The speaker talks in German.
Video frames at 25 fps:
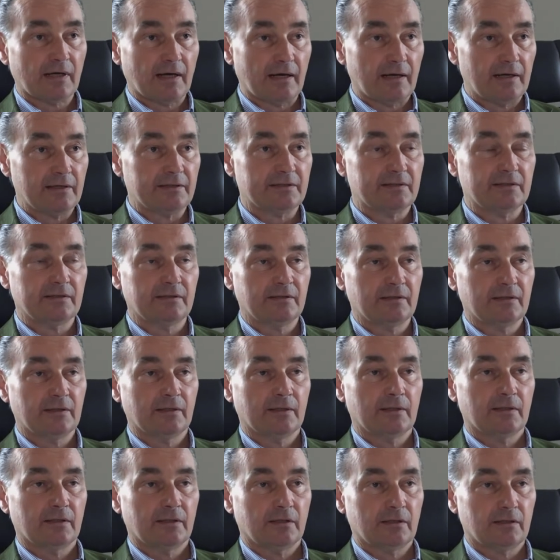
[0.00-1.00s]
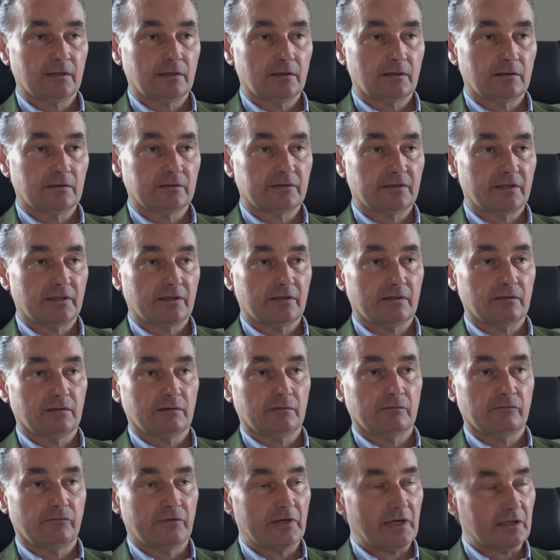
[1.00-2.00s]
erhalten äh, den
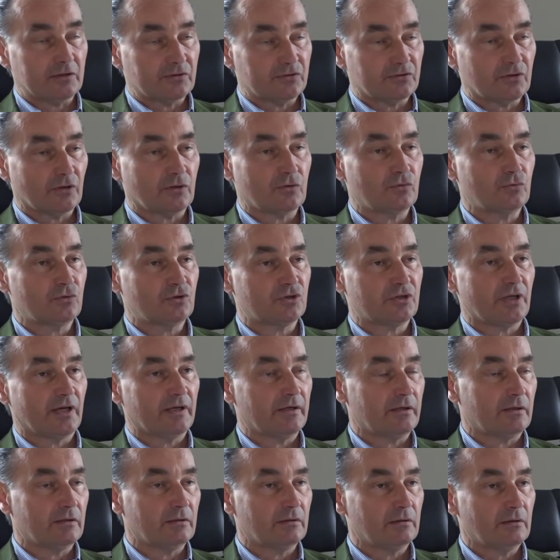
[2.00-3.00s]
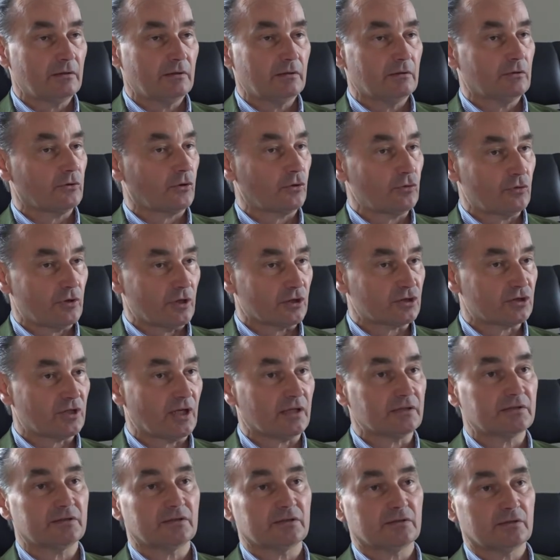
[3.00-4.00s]
Wert der Gutscheine
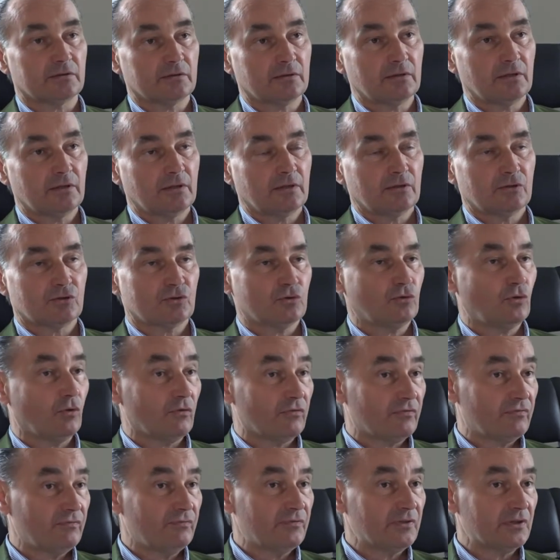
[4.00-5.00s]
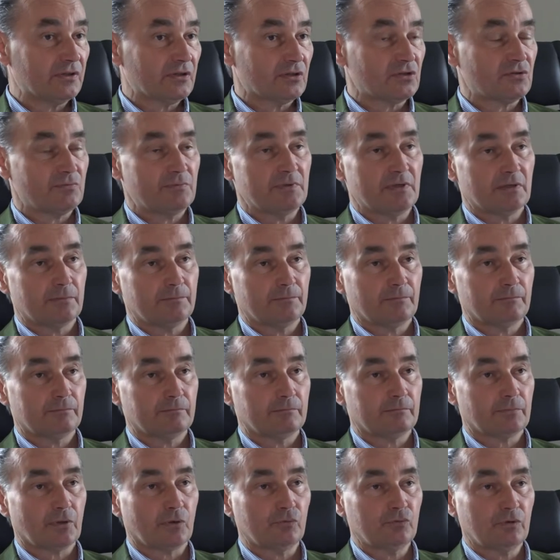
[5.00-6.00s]
rückerstattet. So hoffen wir, dass wir
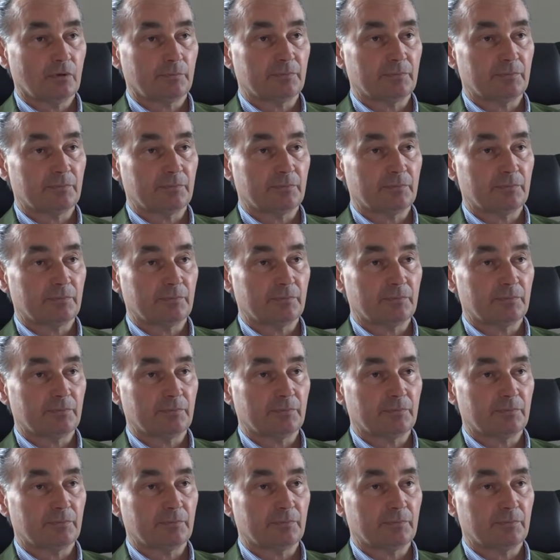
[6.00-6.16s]
Brunner